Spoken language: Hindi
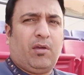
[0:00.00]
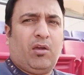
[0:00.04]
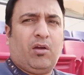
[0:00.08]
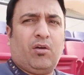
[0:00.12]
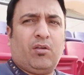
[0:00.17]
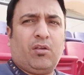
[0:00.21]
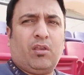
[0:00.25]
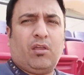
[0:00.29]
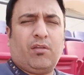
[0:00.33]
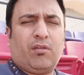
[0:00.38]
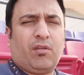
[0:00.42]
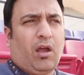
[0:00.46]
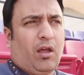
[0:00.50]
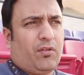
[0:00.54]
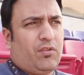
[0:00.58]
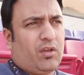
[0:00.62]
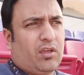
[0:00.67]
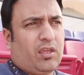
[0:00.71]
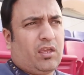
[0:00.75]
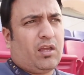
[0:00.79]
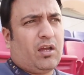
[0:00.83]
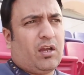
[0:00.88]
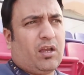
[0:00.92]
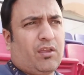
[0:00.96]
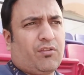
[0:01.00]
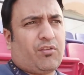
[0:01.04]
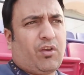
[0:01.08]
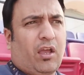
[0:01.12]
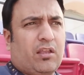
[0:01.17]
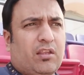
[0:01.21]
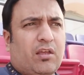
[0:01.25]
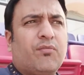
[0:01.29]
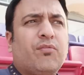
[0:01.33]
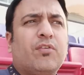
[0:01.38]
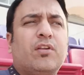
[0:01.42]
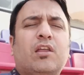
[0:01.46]
में और ये याद रखिएगा कि
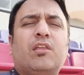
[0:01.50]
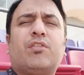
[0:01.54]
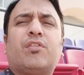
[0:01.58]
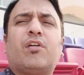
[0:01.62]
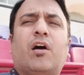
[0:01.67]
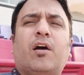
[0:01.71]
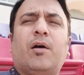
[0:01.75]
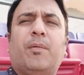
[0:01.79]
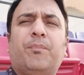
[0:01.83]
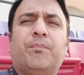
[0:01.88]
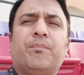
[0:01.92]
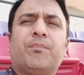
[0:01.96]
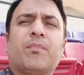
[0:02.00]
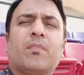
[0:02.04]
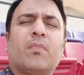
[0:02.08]
शायद अफीडी साहब